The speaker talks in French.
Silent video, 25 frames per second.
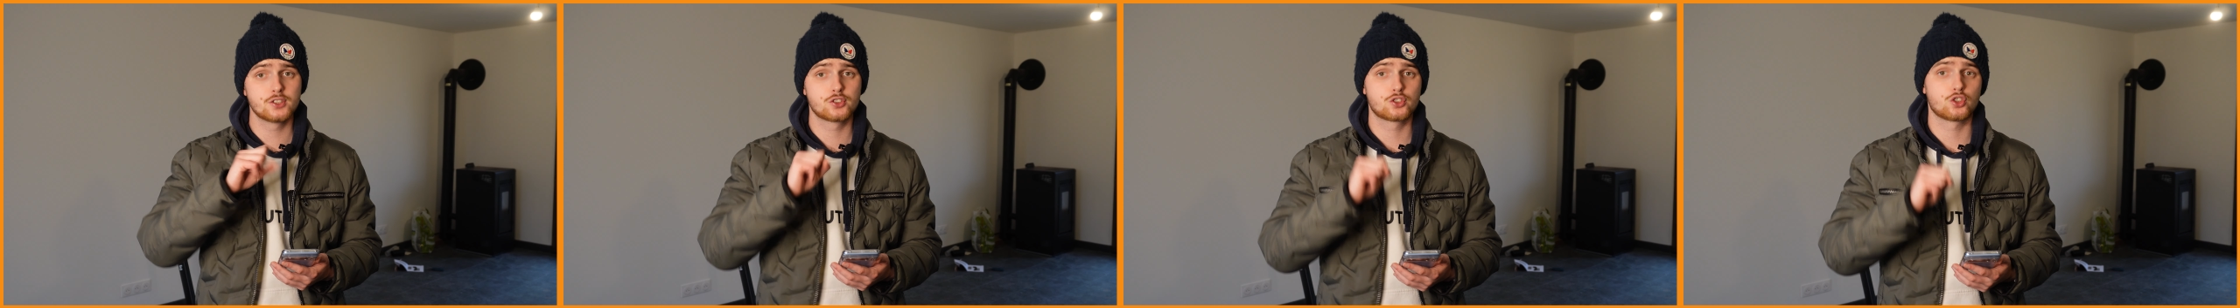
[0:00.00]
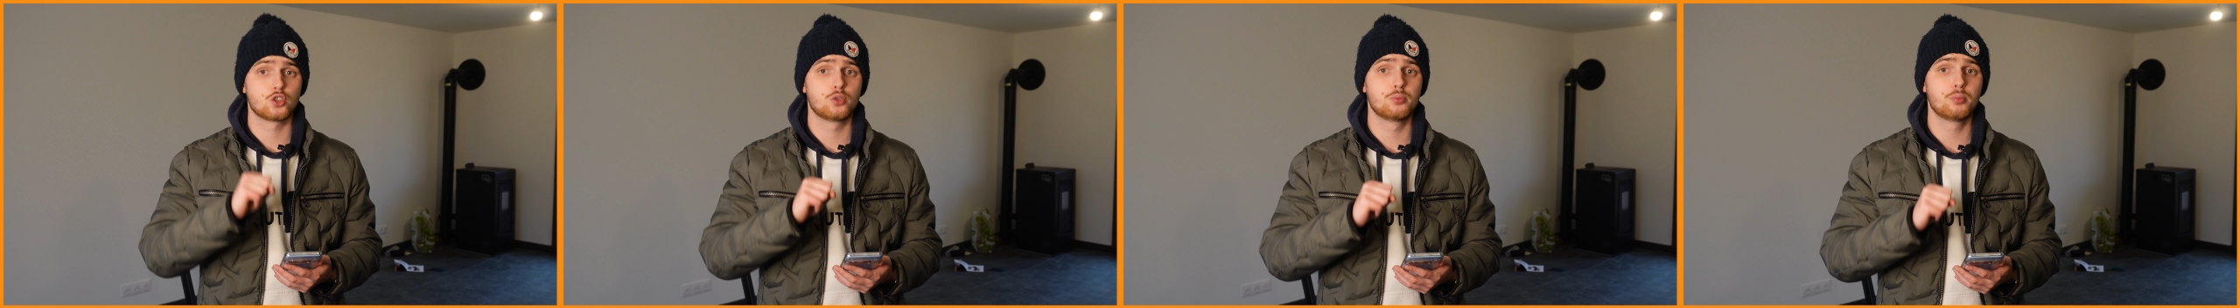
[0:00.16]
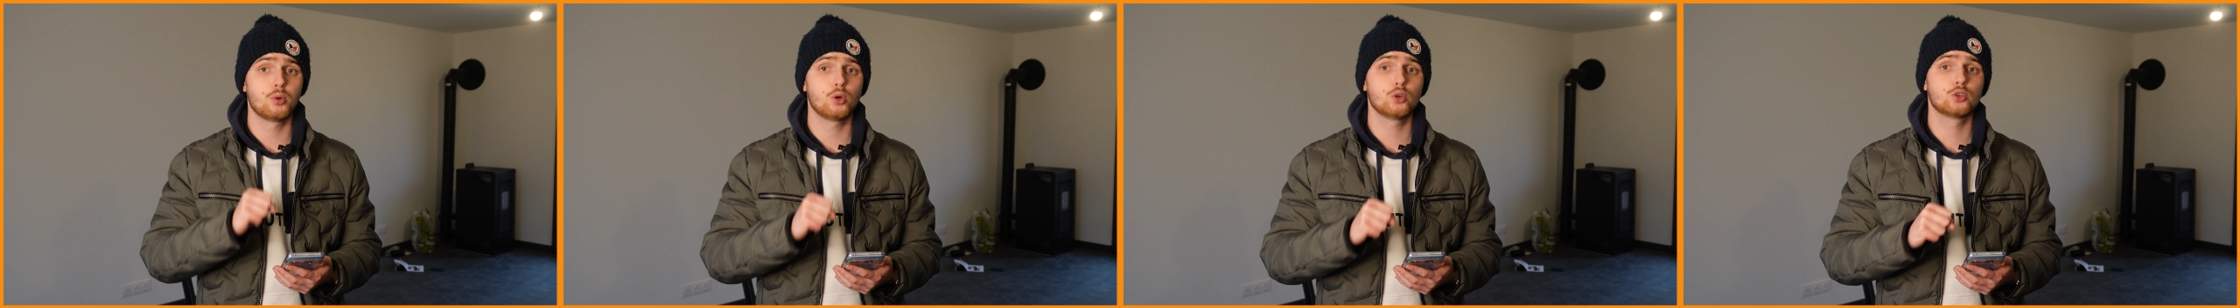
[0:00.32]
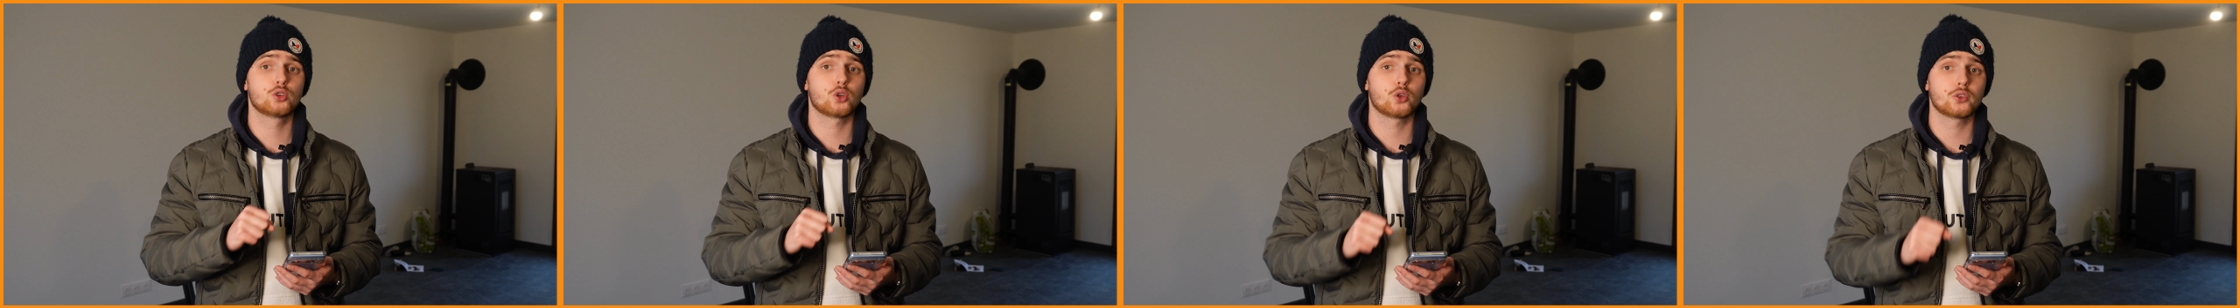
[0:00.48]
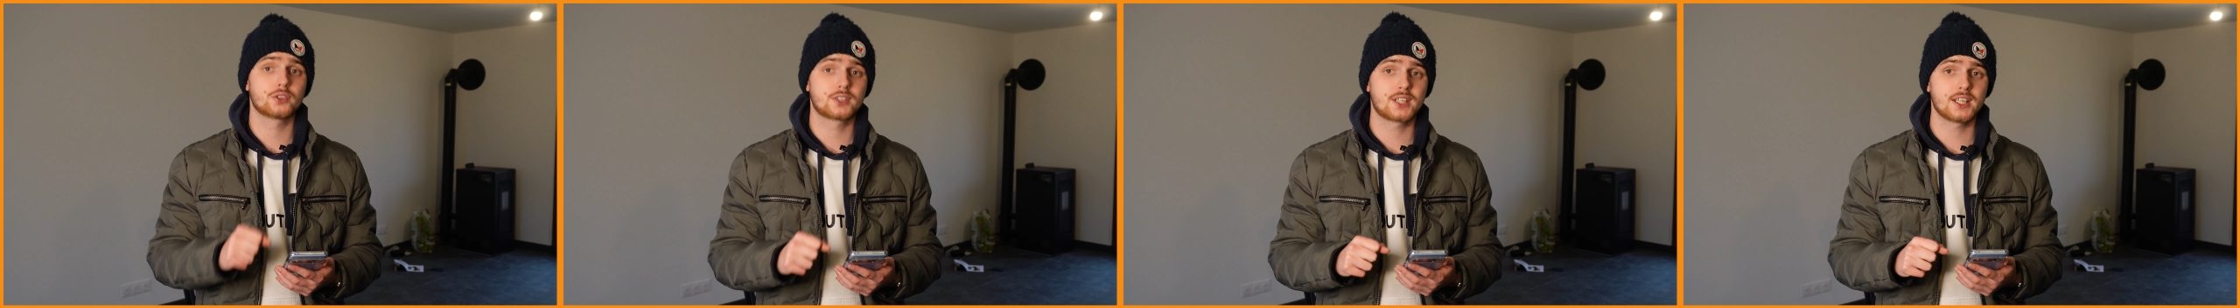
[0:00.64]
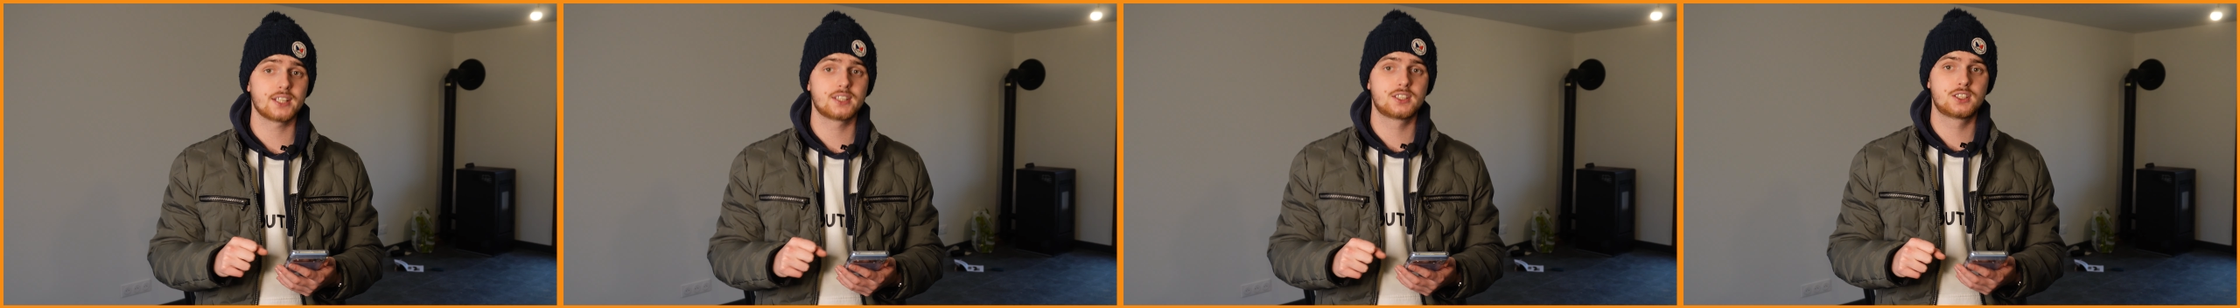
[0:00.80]
seulement
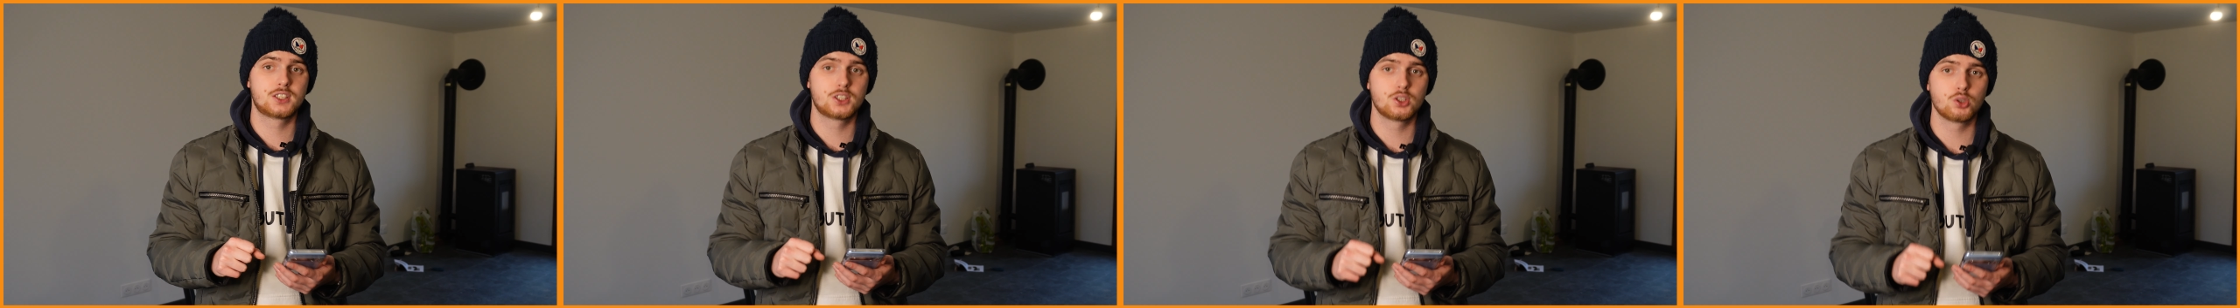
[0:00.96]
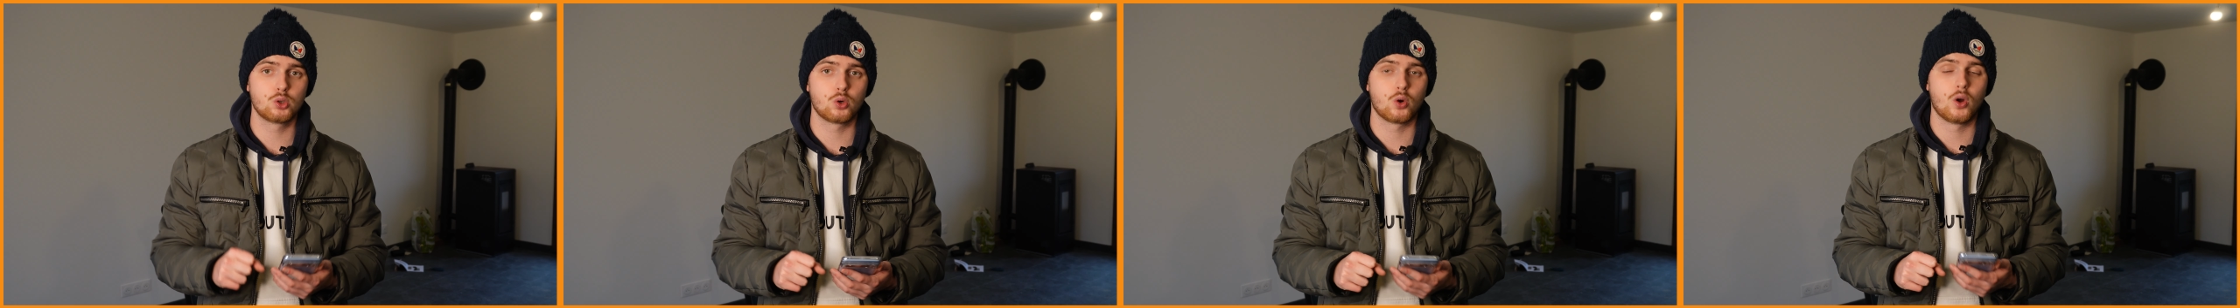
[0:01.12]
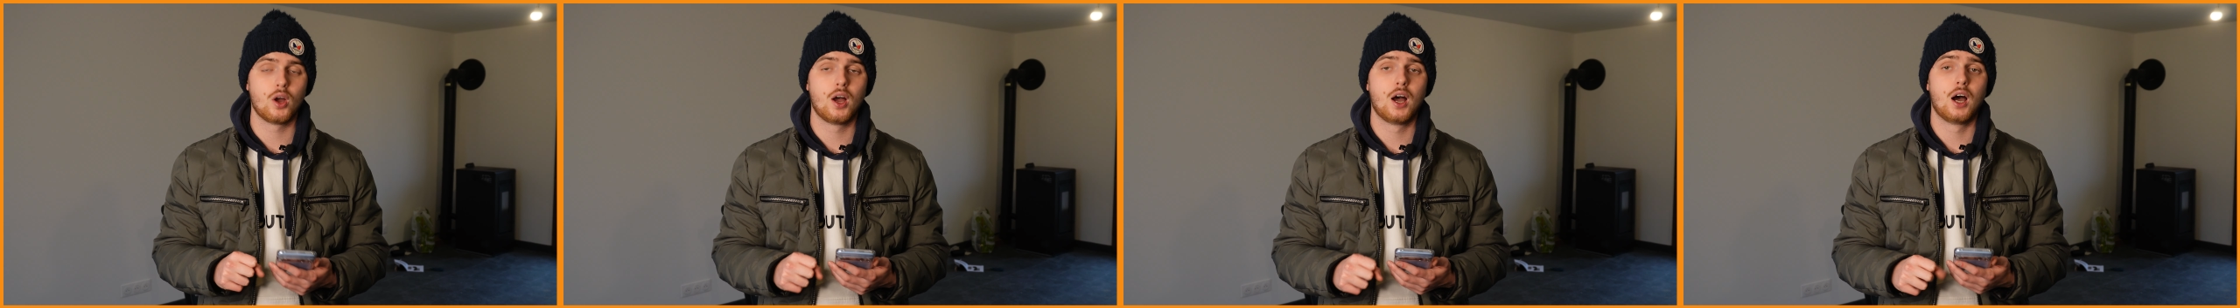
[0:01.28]
34 kg.